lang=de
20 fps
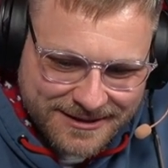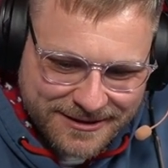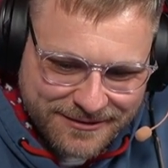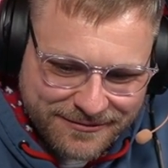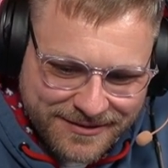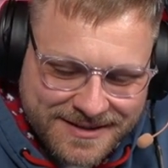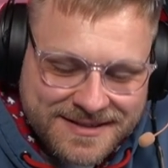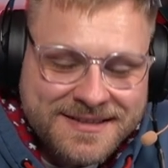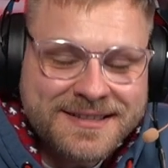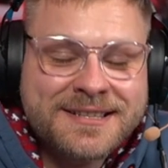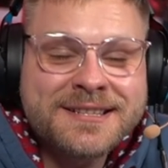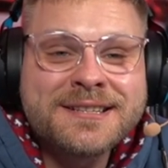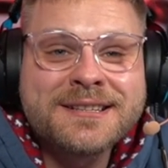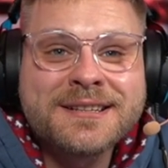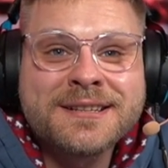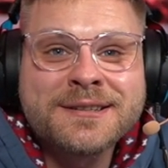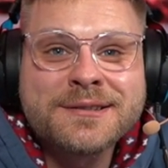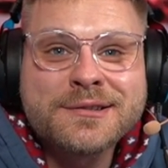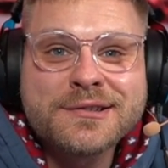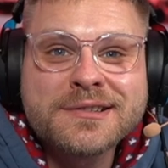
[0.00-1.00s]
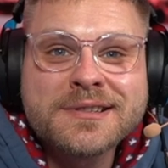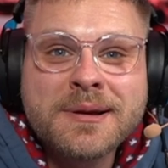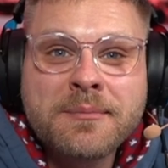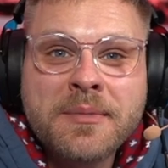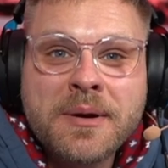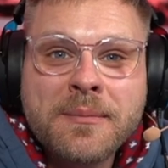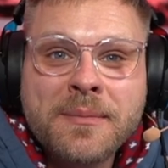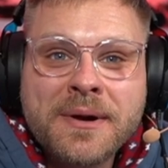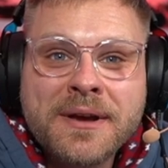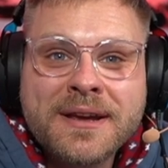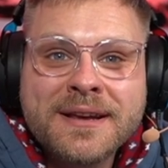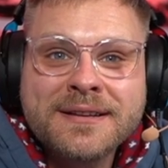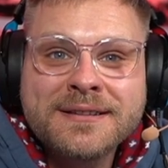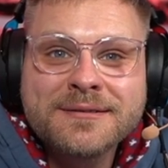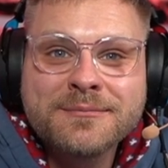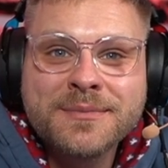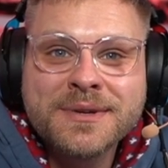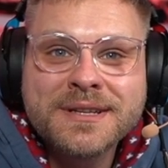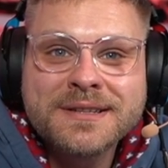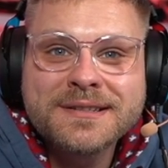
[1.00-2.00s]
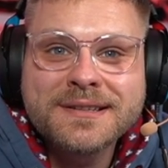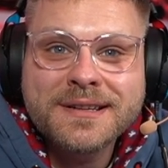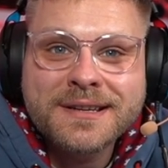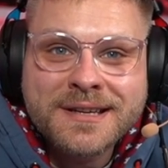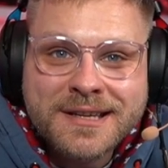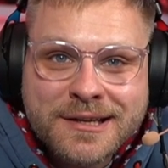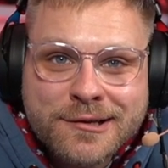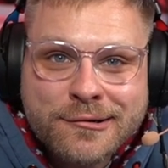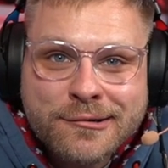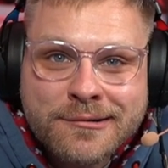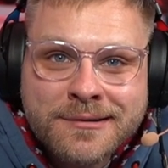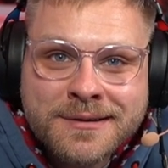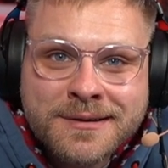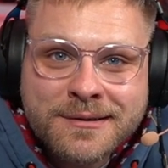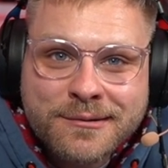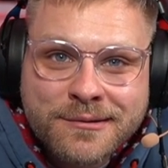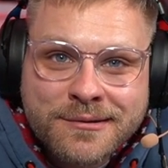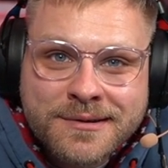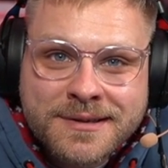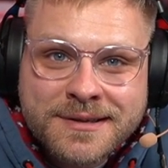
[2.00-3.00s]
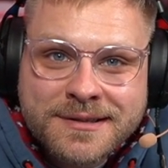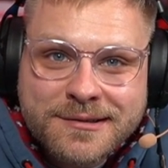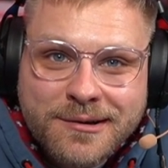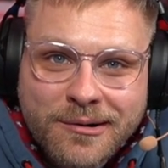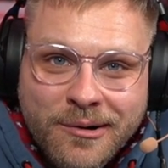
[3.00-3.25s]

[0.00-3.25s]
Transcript: was ich in Zusammenarbeit mit Keychron und